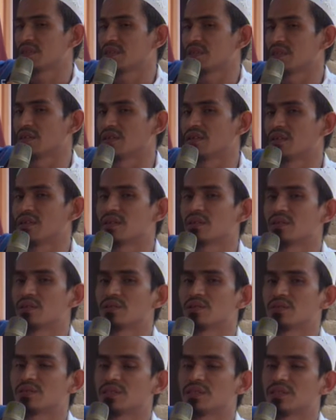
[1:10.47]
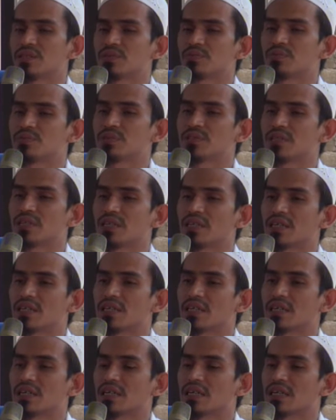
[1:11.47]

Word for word: Kalau saya punya anak